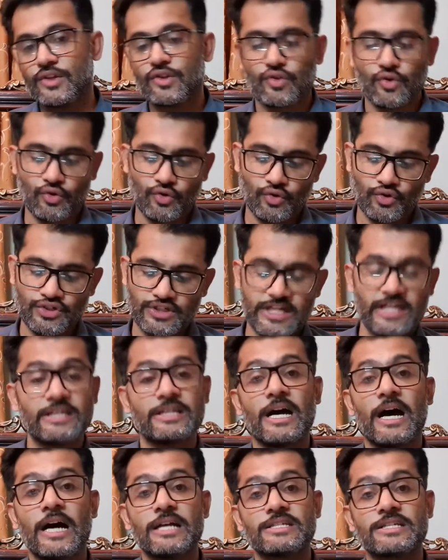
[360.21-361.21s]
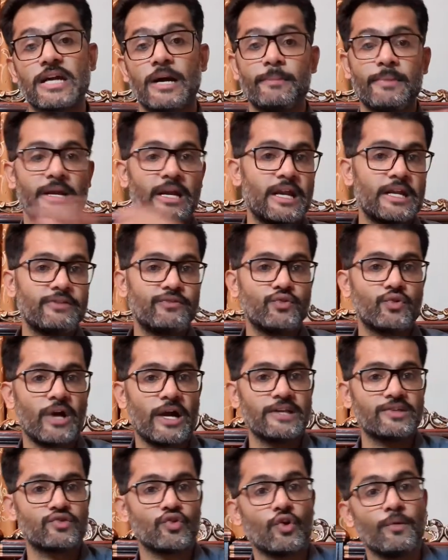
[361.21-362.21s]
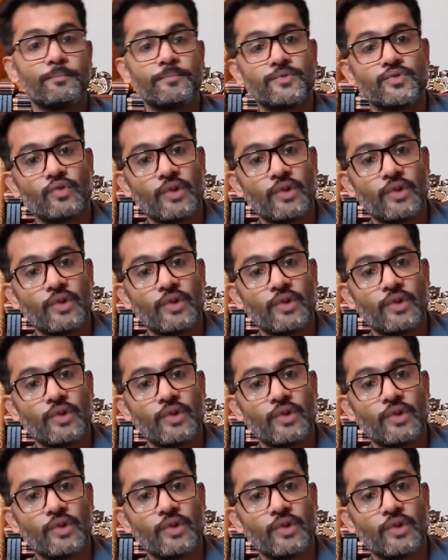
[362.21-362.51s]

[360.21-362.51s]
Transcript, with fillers: तो ये था आज का मेरा रिव्यू गाइस होप